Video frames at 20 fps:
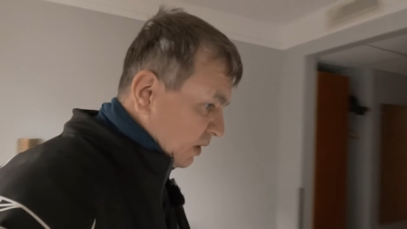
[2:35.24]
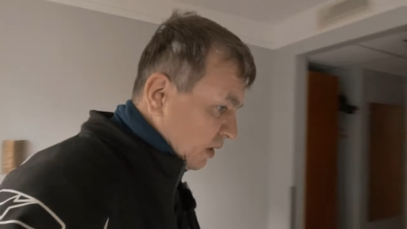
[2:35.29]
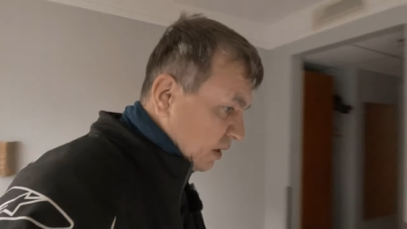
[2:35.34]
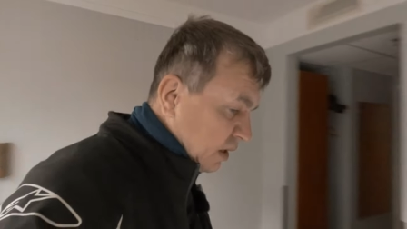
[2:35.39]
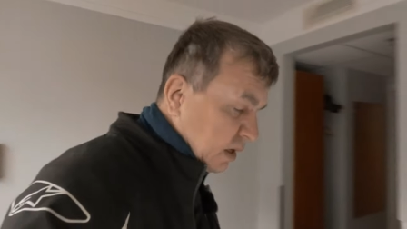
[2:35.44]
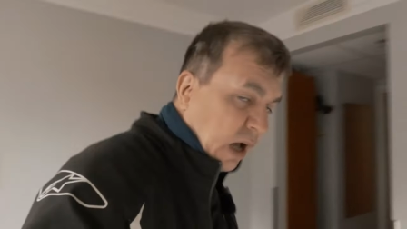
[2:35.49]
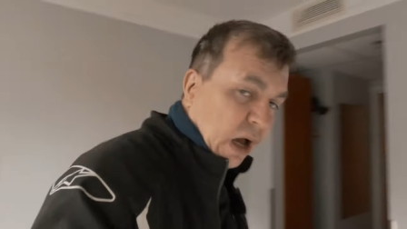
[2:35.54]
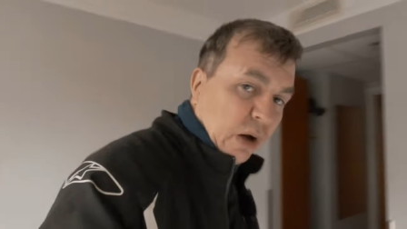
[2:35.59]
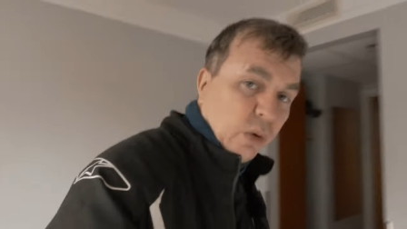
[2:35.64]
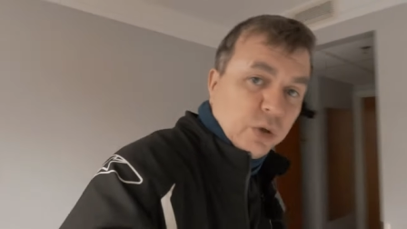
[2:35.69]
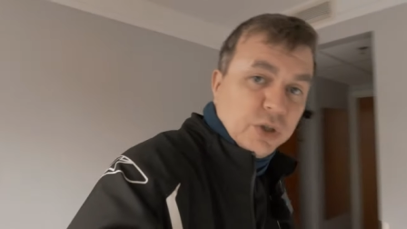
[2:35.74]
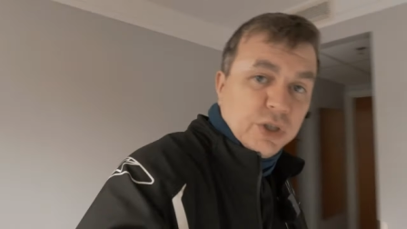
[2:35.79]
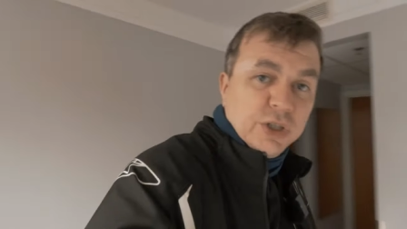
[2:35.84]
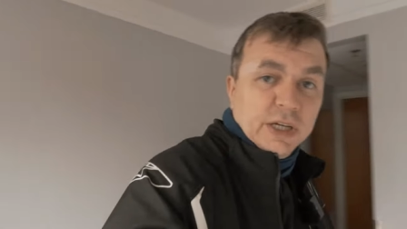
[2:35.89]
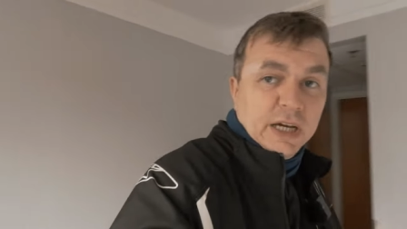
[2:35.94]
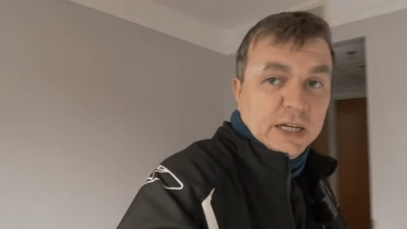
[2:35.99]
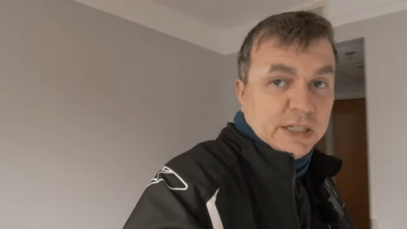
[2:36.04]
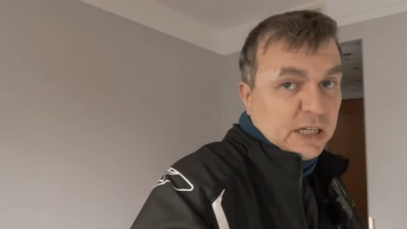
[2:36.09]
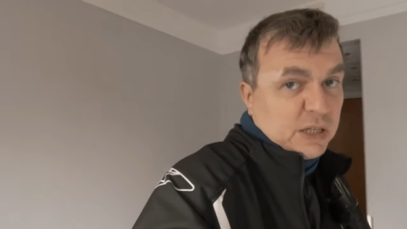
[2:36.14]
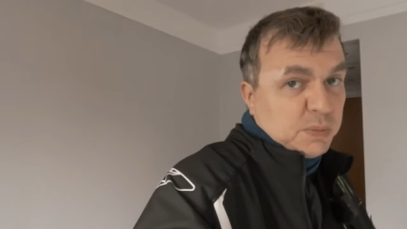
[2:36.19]
Короче,
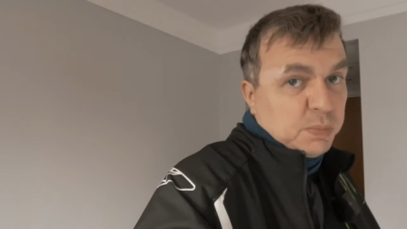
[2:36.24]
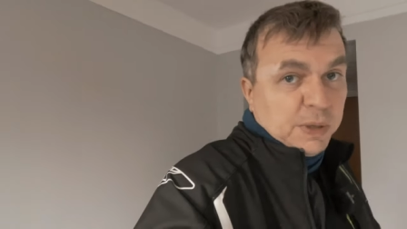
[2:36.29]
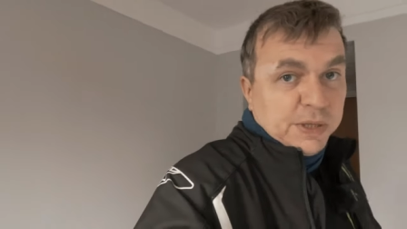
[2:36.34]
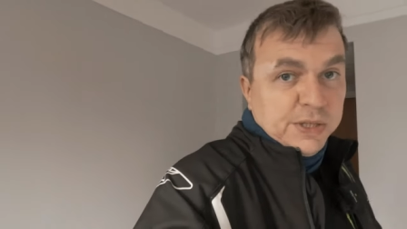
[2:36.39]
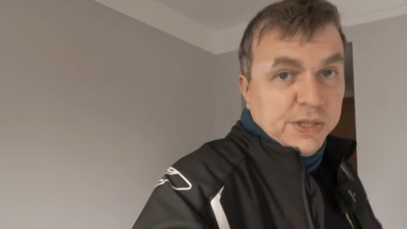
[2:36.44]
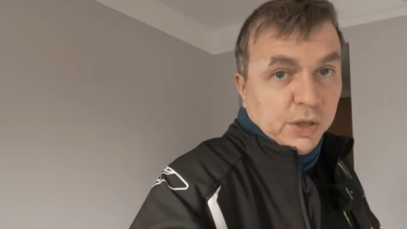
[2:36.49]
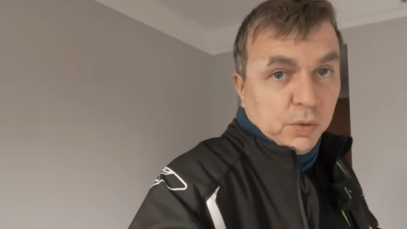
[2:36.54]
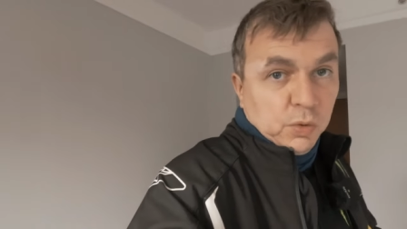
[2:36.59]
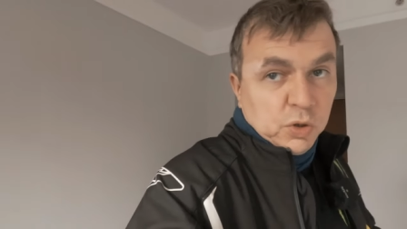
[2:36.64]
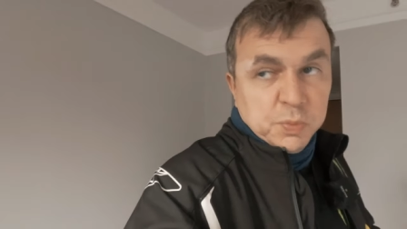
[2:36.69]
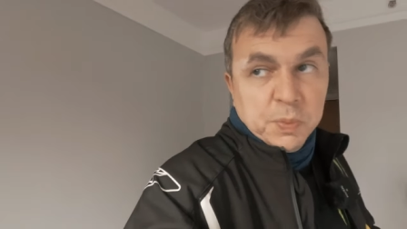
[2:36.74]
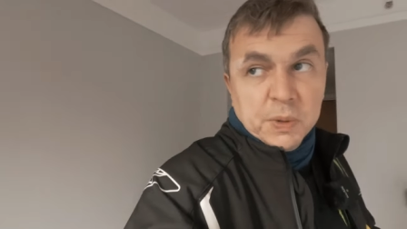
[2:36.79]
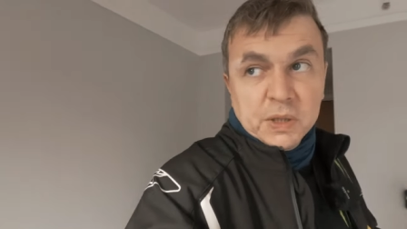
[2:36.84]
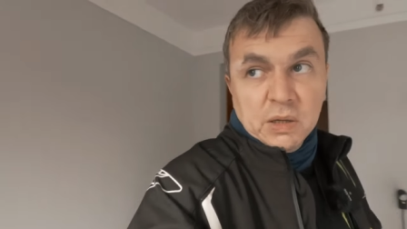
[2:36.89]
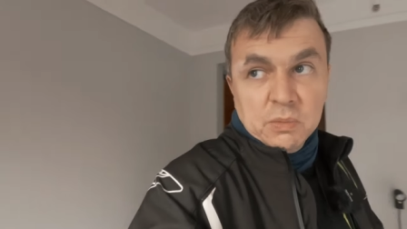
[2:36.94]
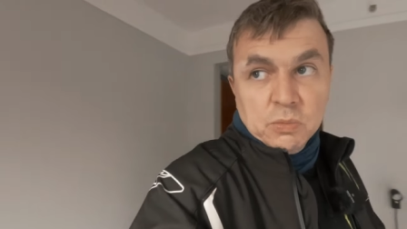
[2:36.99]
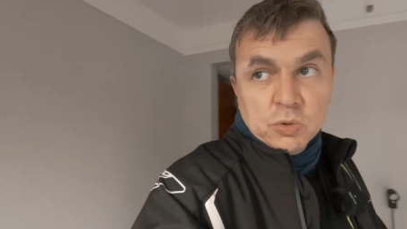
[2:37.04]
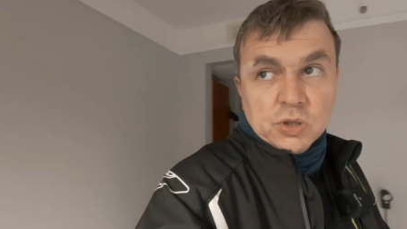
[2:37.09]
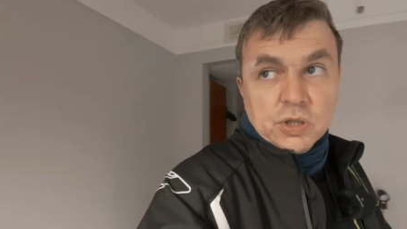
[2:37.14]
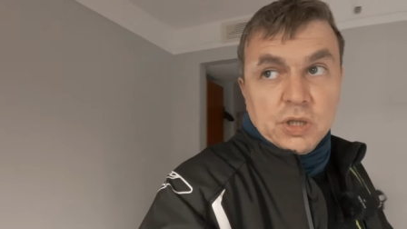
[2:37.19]
я сейчас матерюсь,
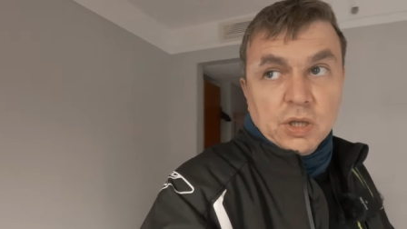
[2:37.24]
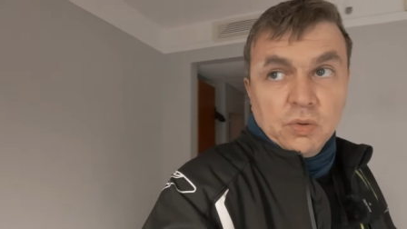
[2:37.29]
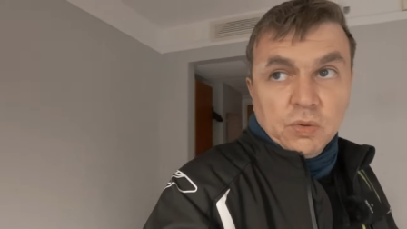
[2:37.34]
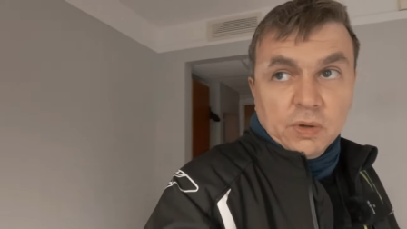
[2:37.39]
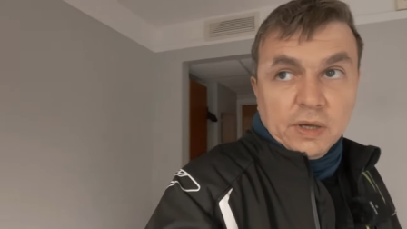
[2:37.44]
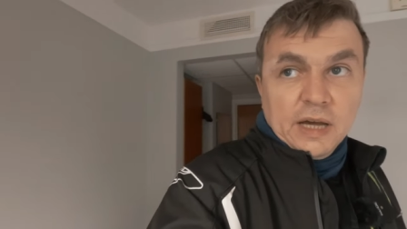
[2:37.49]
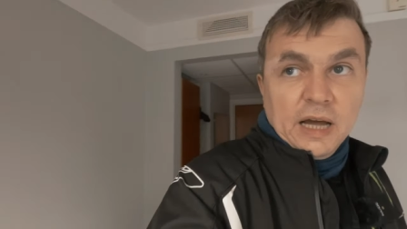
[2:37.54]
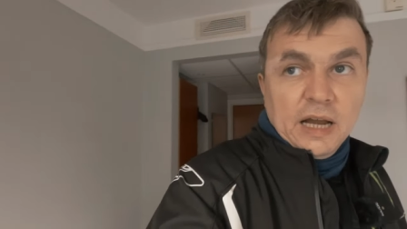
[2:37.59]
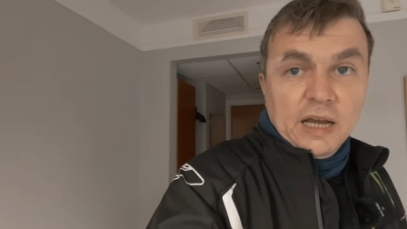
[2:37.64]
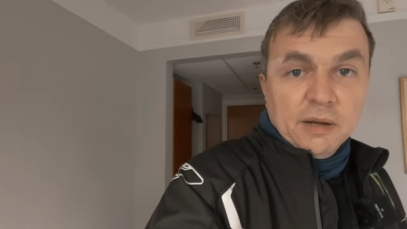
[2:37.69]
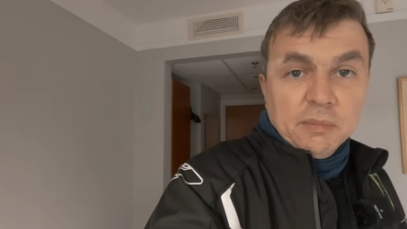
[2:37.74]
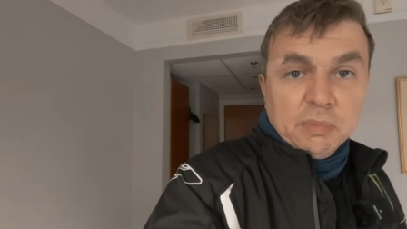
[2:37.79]
потому что, ну реально,